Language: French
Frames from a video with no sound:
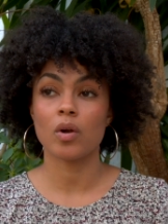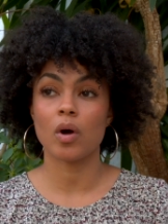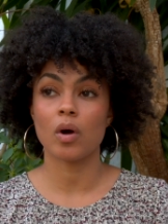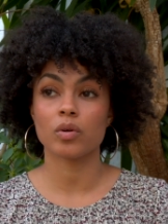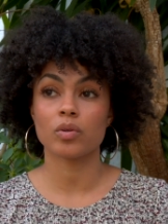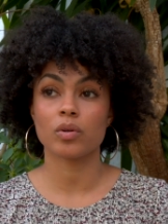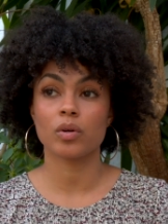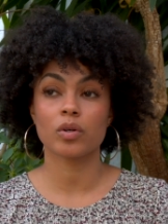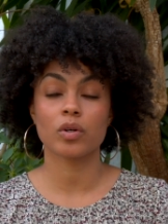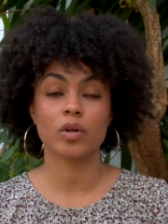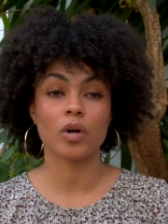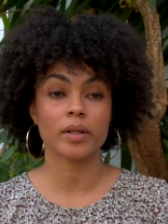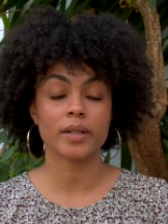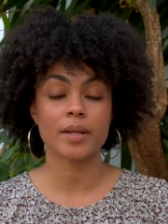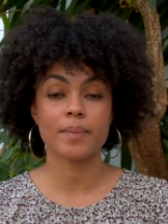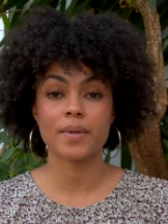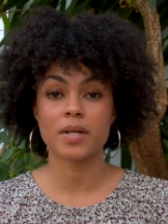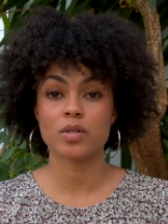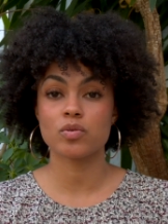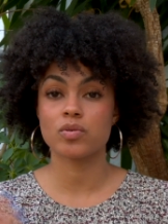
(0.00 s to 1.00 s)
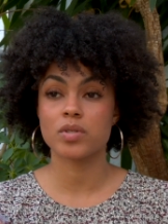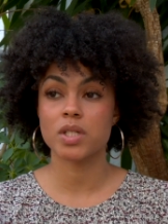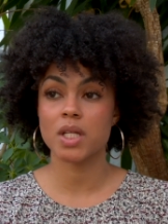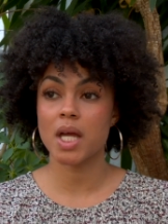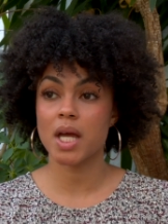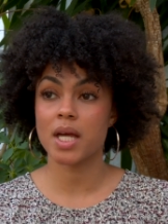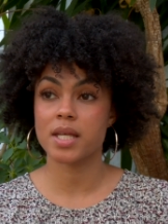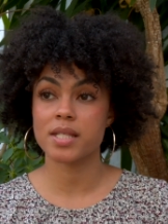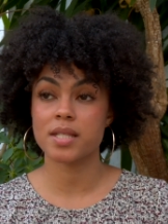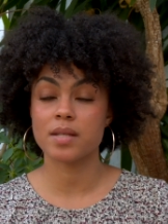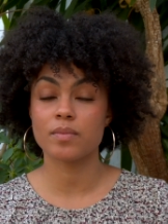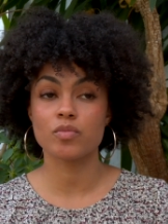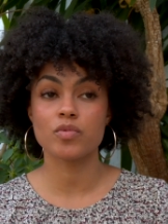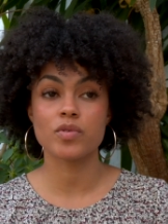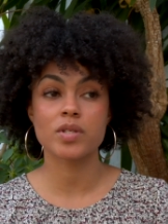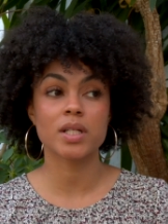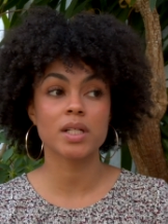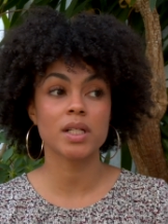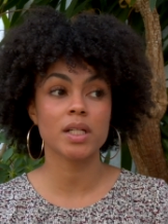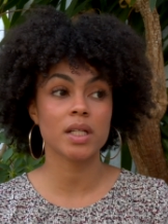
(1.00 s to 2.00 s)
leur corps n'est pas jugé assez
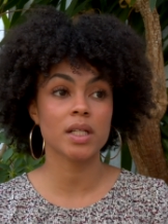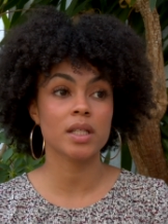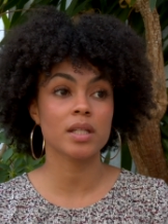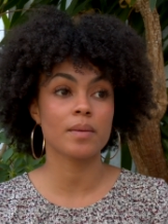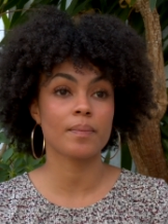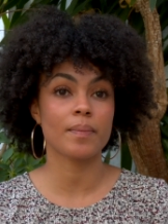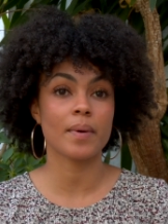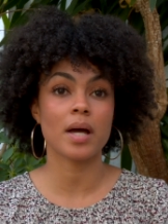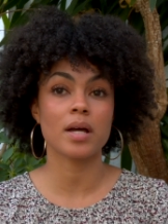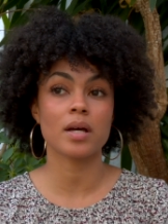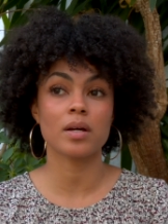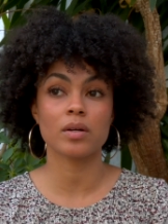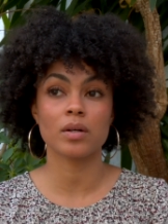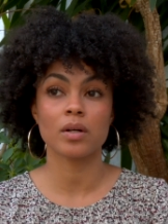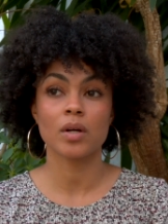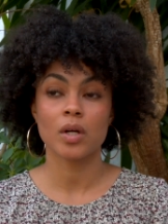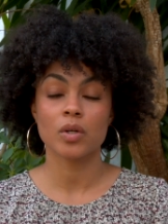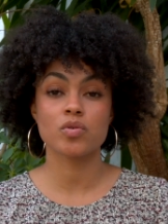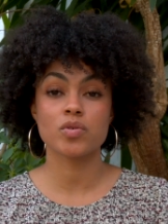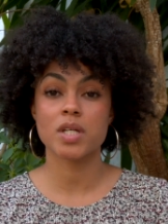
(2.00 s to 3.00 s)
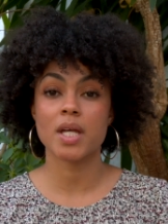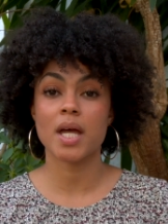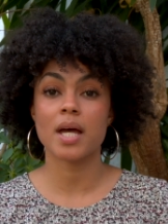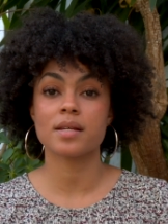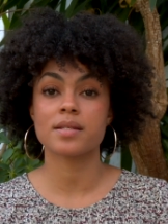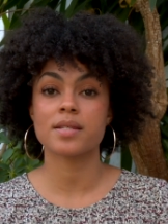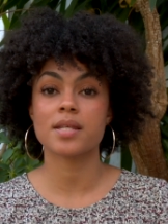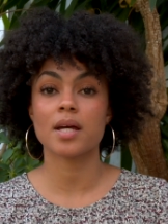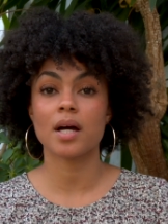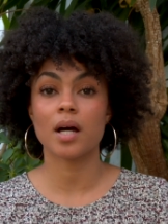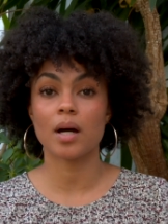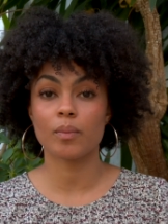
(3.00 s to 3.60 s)
musclé, n'est pas jugé assez